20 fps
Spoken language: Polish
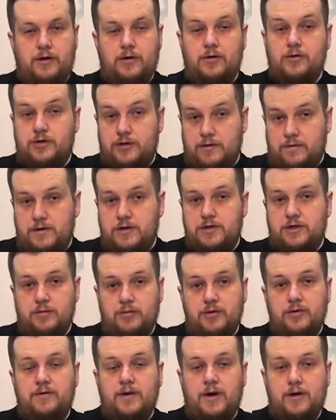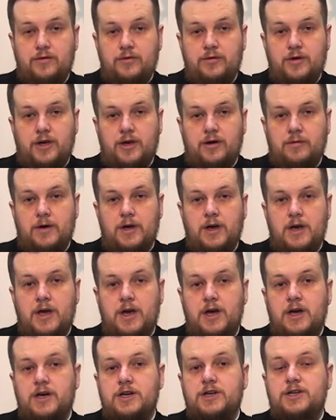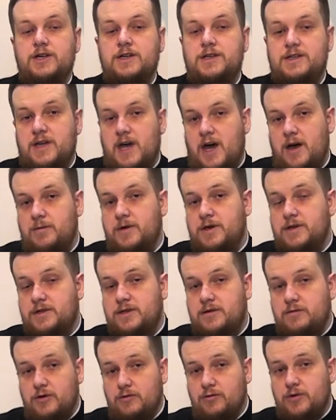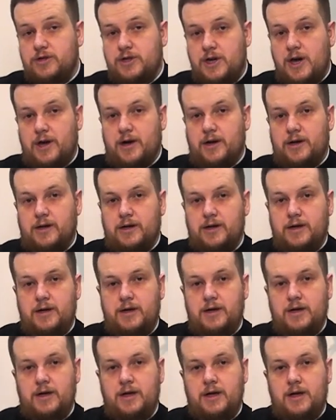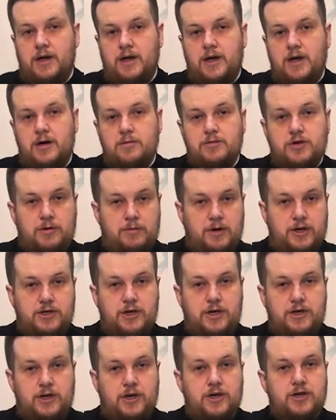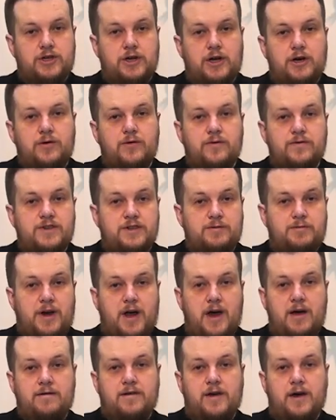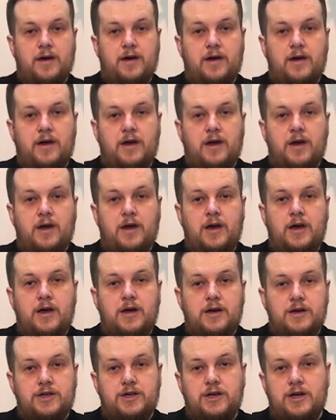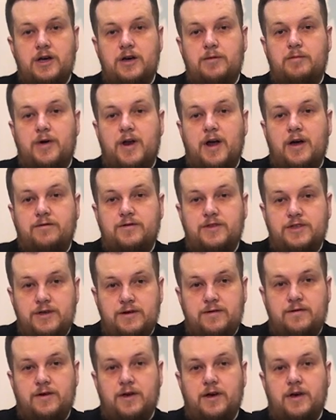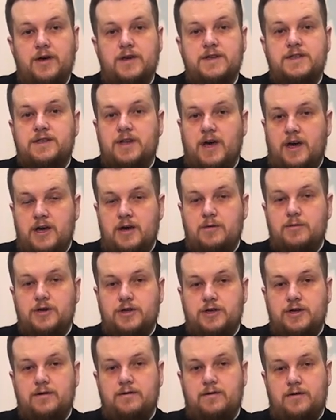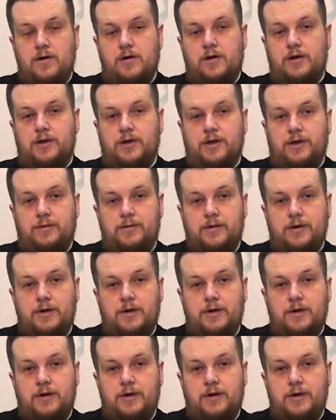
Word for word: Oczywiście pod warunkiem, że sam jest miłosierny. Przebaczenie grzechów sprawia, że prawdziwie stajemy się wolni.